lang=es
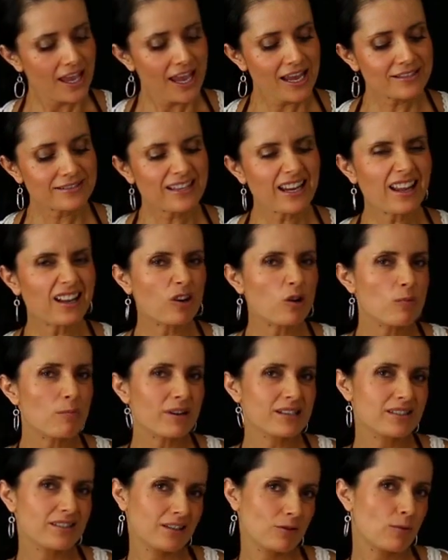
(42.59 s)
Esta la
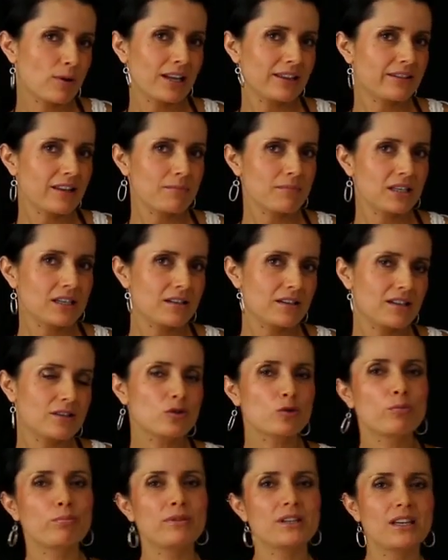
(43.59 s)
compras igual también en
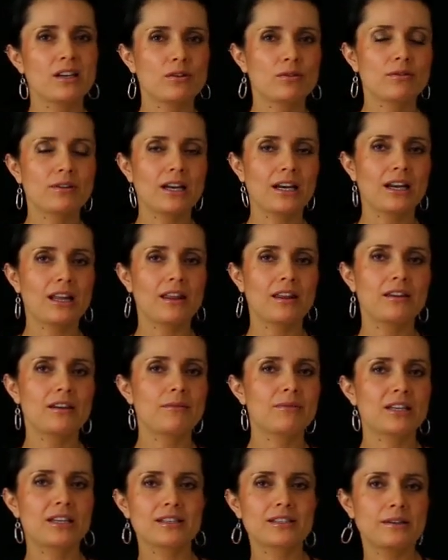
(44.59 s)
el súper ya congelada,
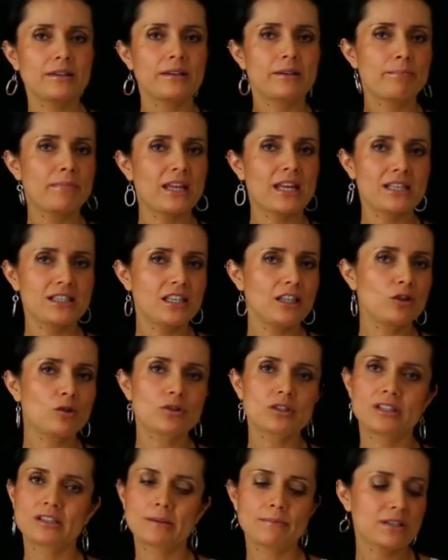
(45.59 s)
ya viene así en
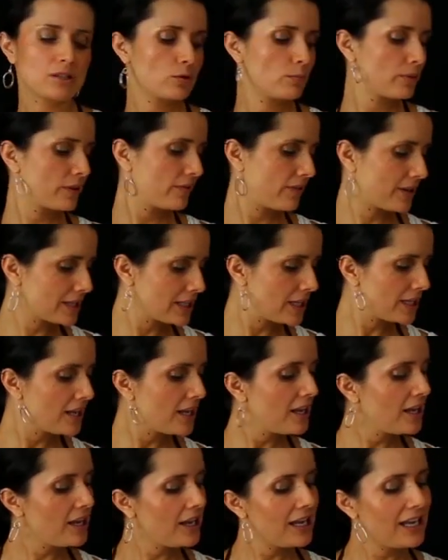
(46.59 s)
pedacitos y también súper fácil.
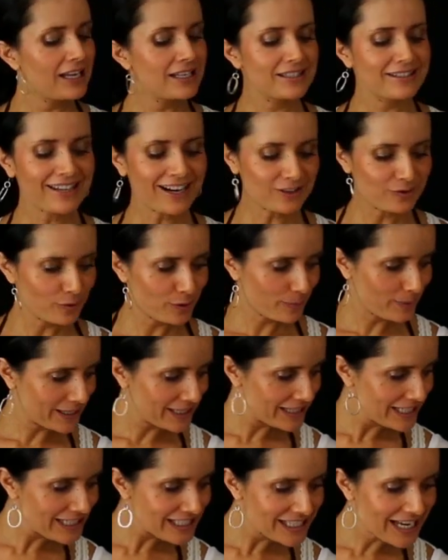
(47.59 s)
Extracto de
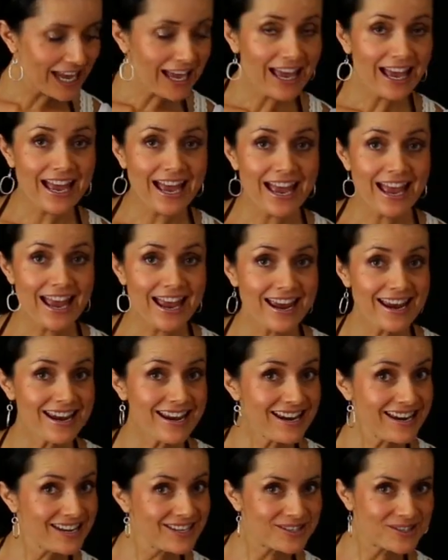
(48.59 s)
vainilla
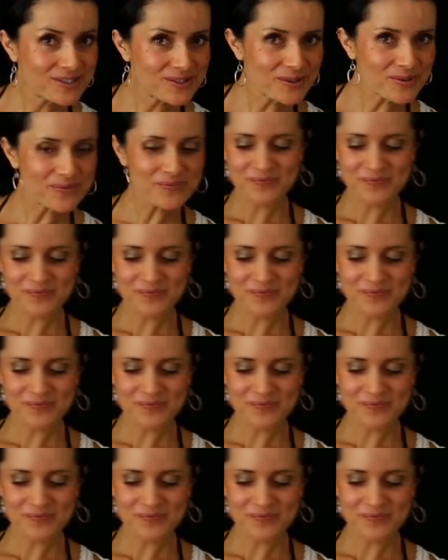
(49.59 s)
y listo.